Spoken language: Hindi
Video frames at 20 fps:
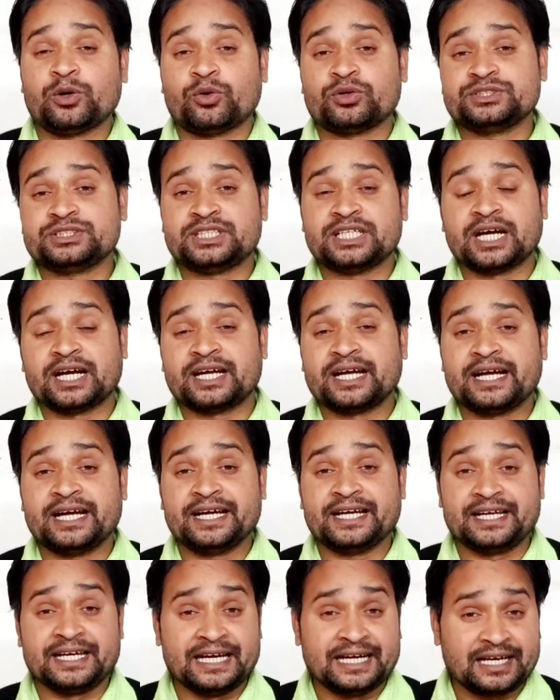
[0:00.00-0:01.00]
लॉन्च किया गया
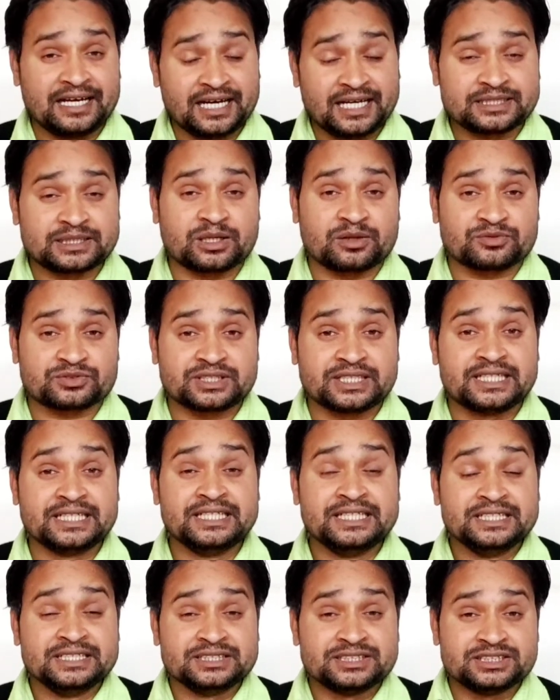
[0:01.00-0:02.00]
है एयरटेल की तरफ से
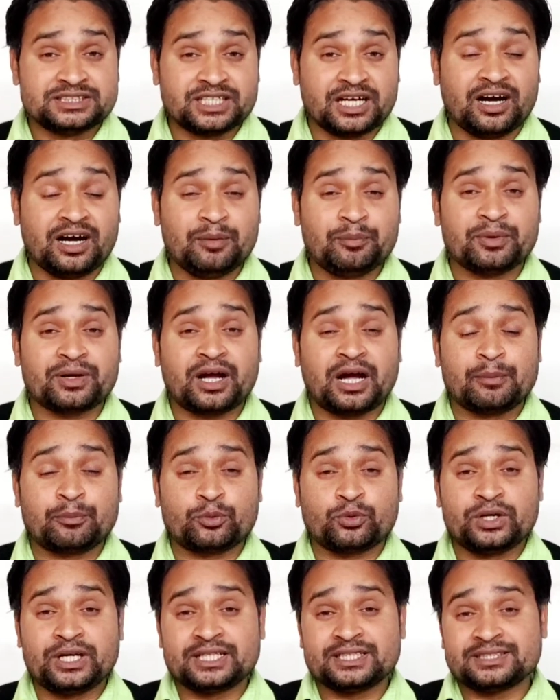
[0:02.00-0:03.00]
जहाँ पर
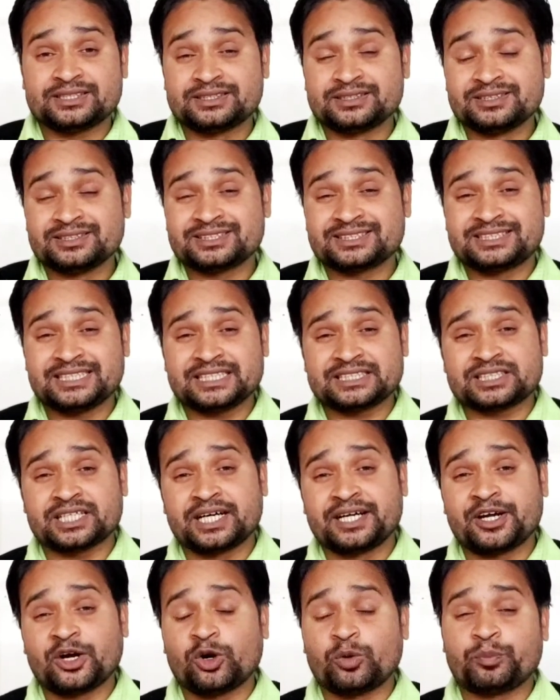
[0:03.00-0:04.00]
आपको एक सिक्स
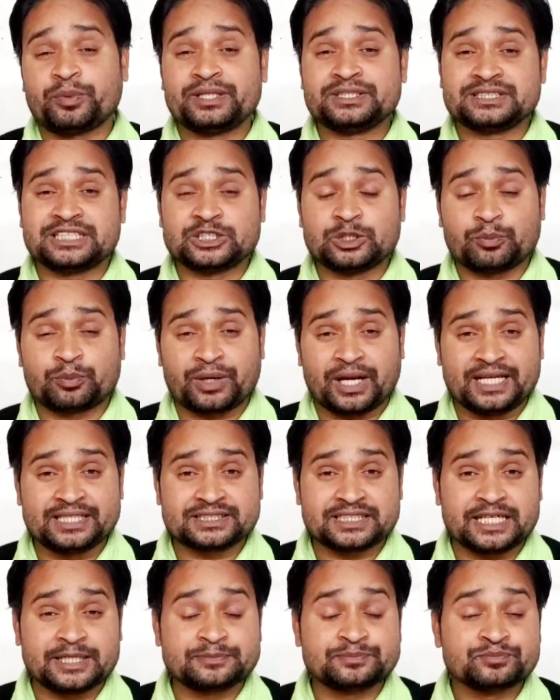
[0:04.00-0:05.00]
हंड्रेड रुपीज़ की जो
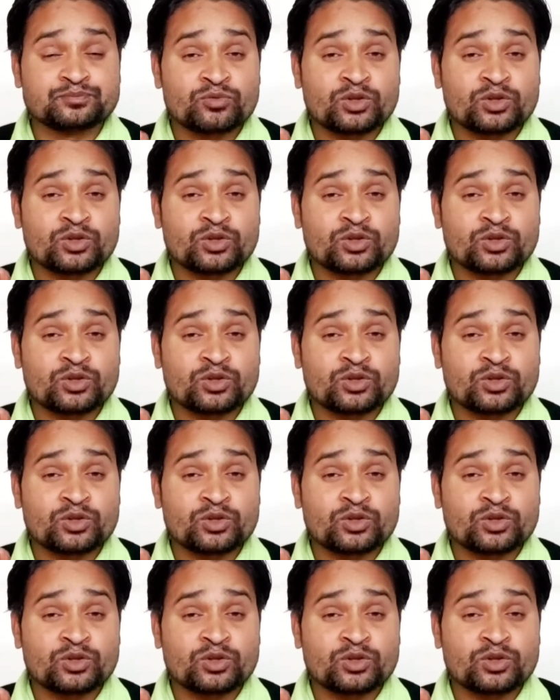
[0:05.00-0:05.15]
प्राइस है